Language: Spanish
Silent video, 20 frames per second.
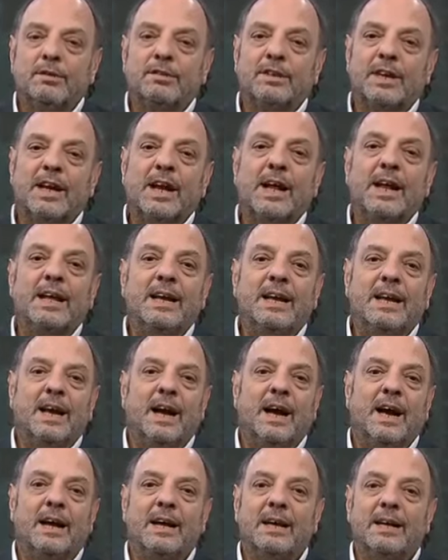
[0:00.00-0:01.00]

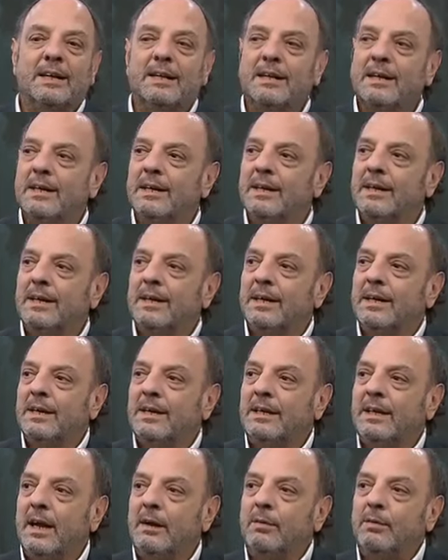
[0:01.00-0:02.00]
concejales K
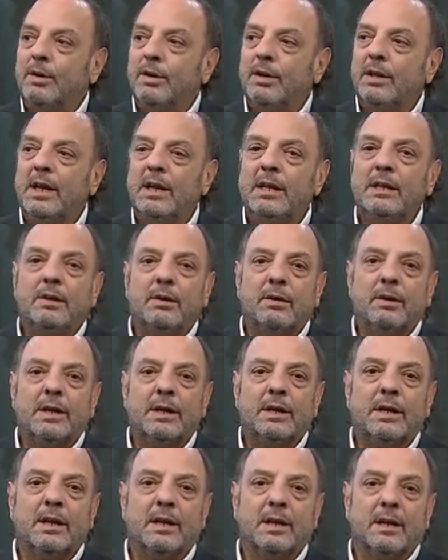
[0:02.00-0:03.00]
y algunos delitos
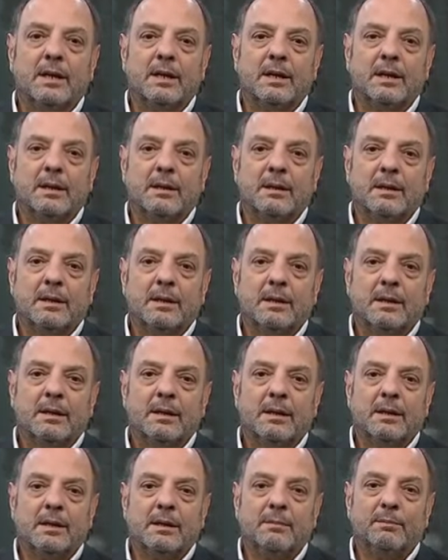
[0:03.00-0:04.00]
que tienen.
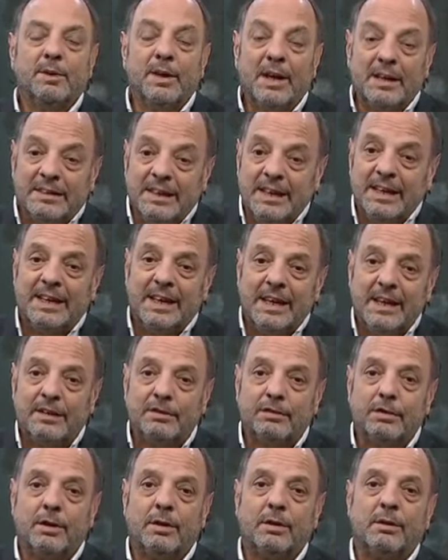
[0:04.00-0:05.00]
Voy a decir
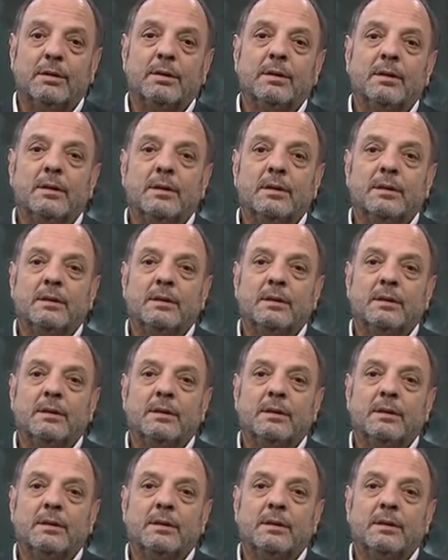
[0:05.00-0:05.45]
quiénes son,